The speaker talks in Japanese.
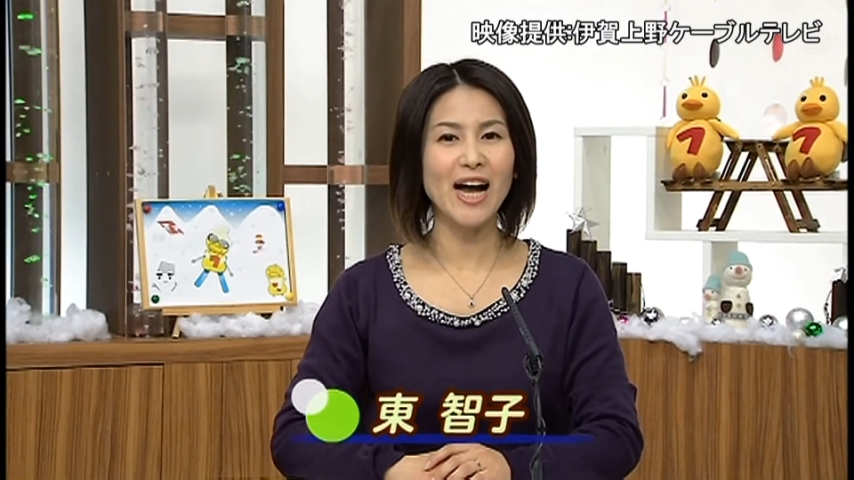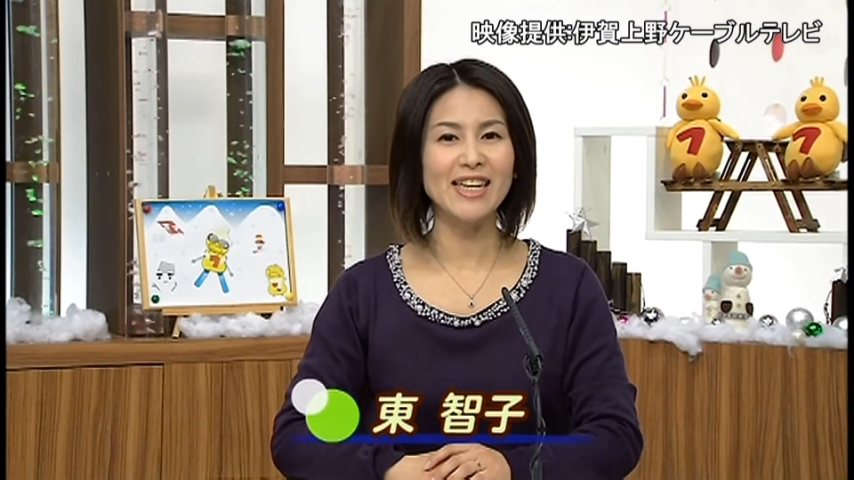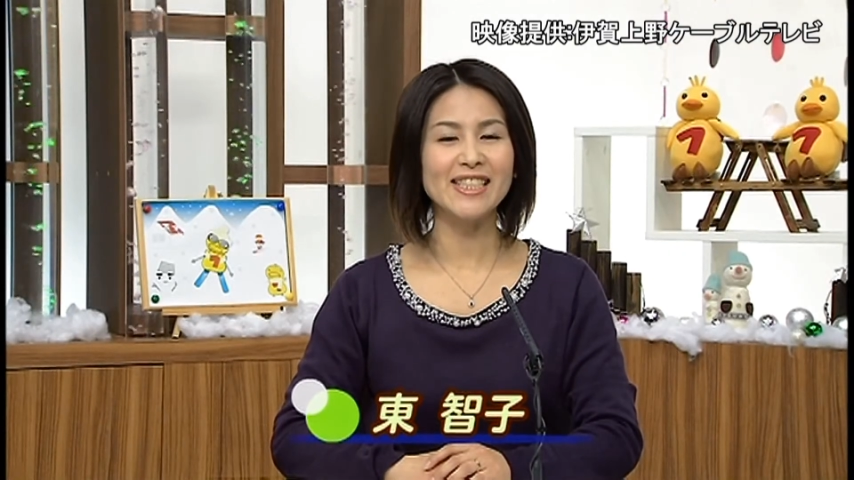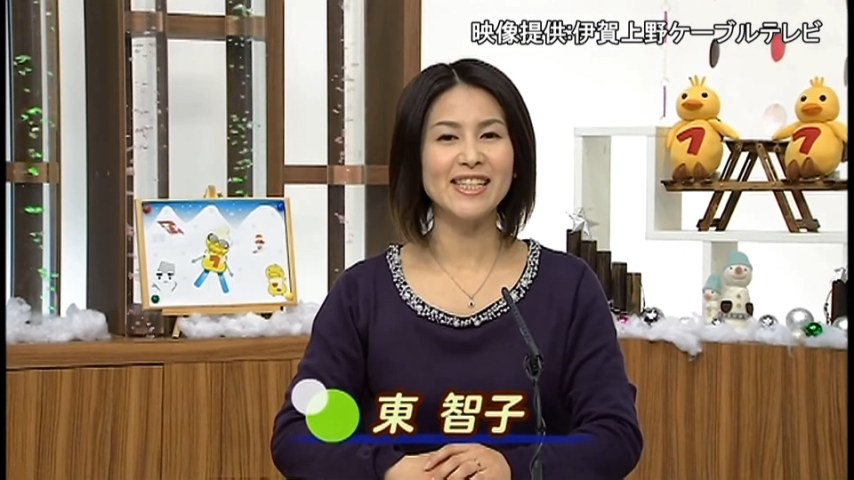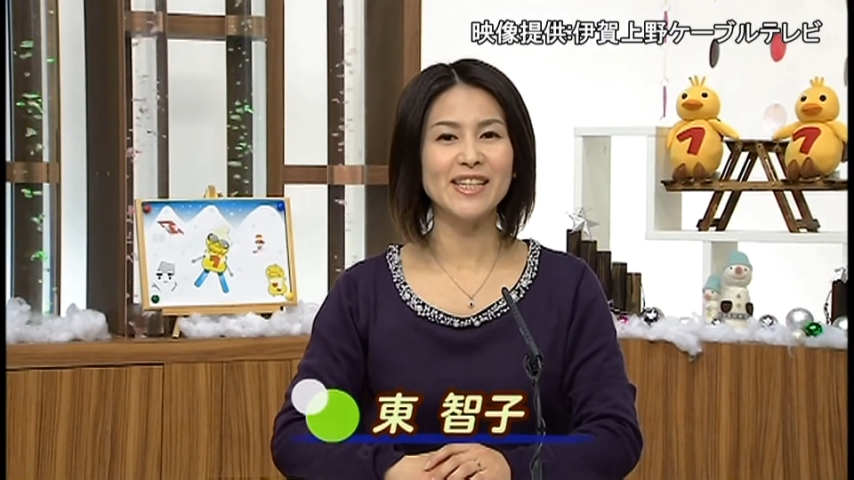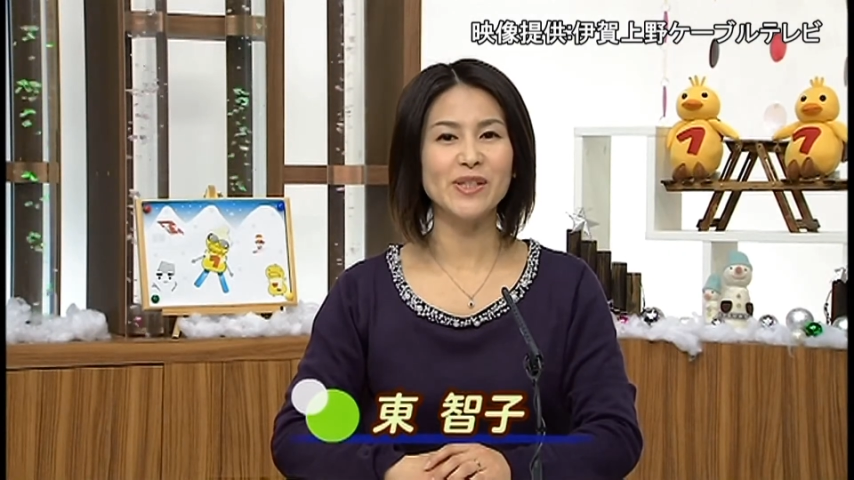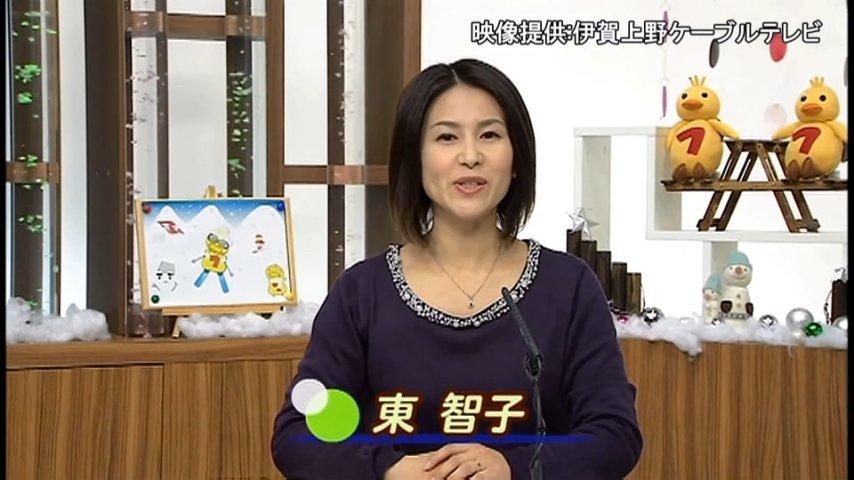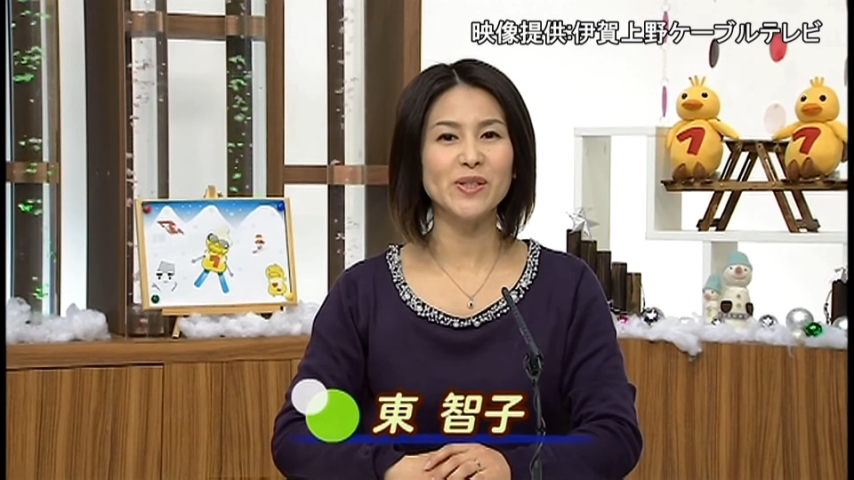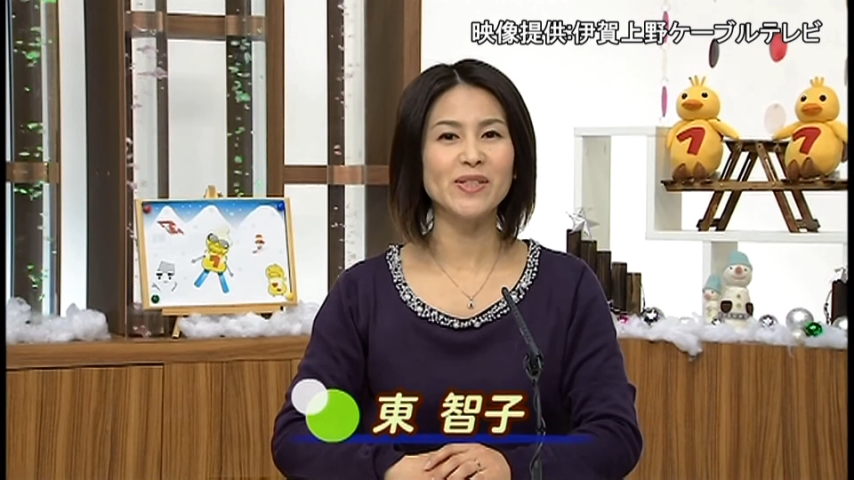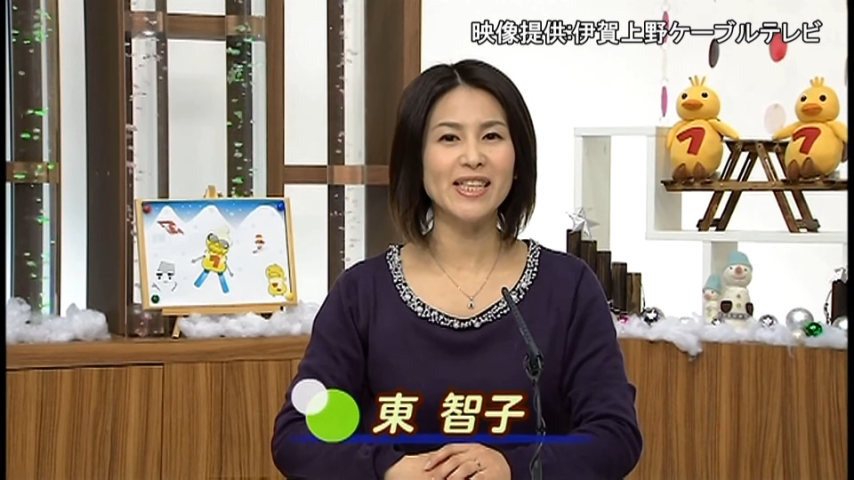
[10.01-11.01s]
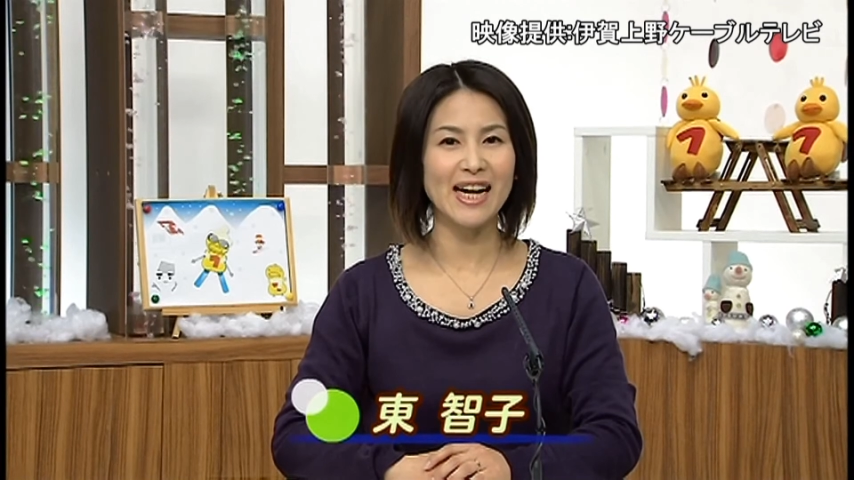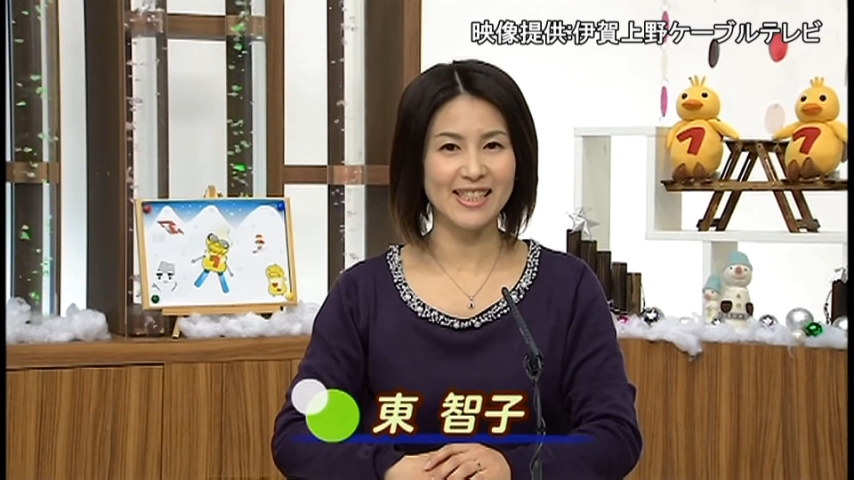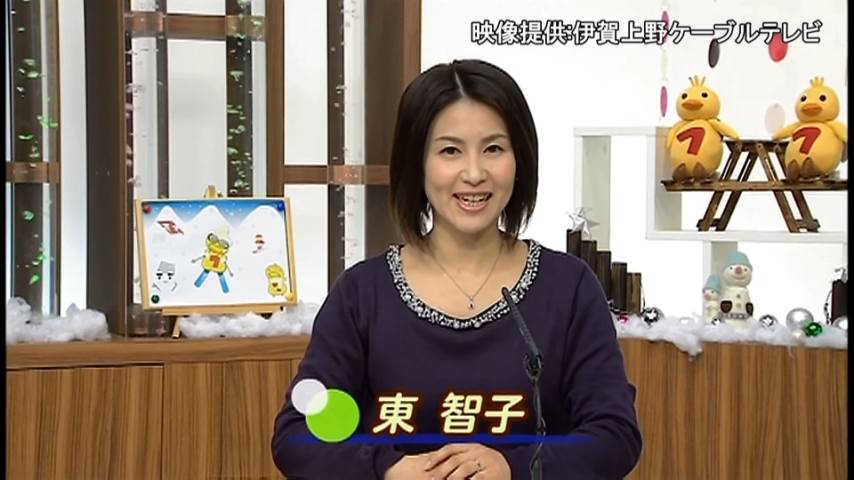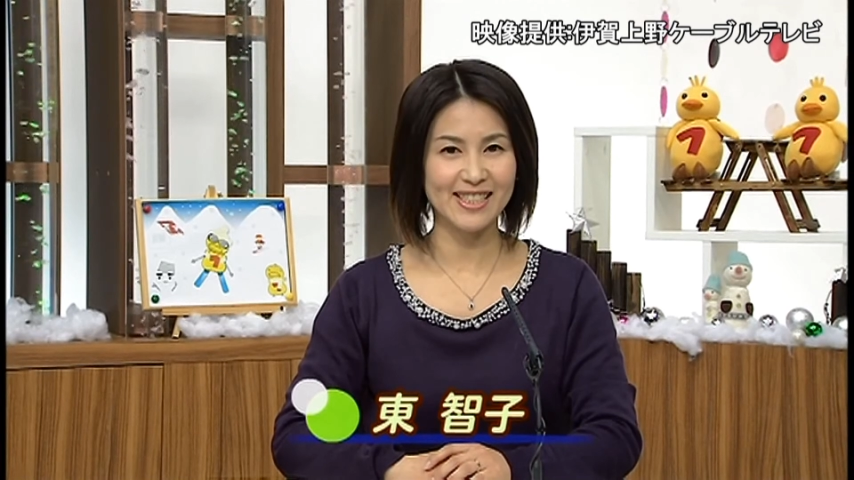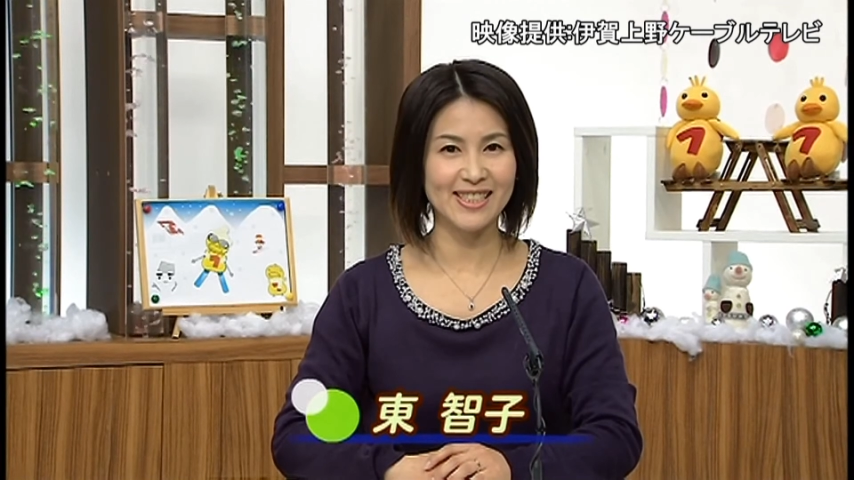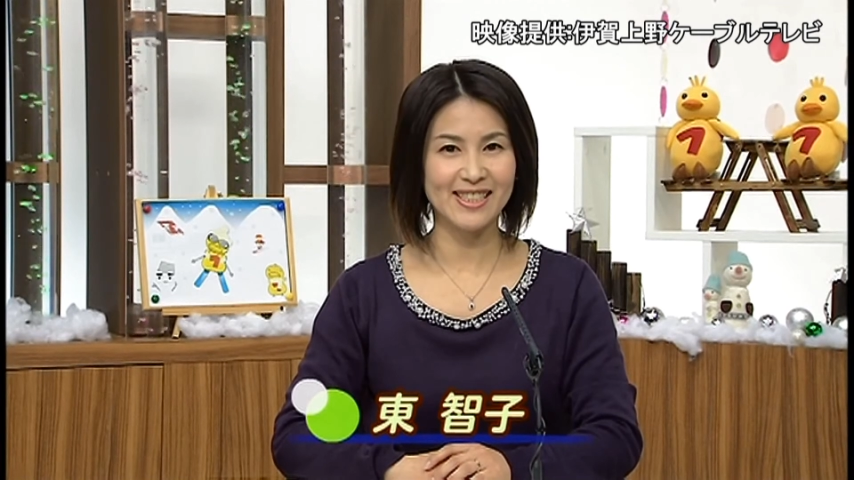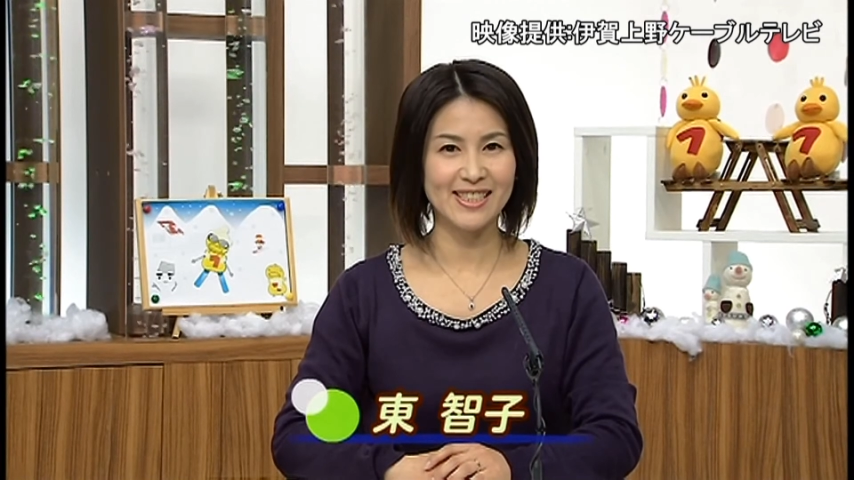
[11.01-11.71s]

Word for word: ICT ニュースの時間です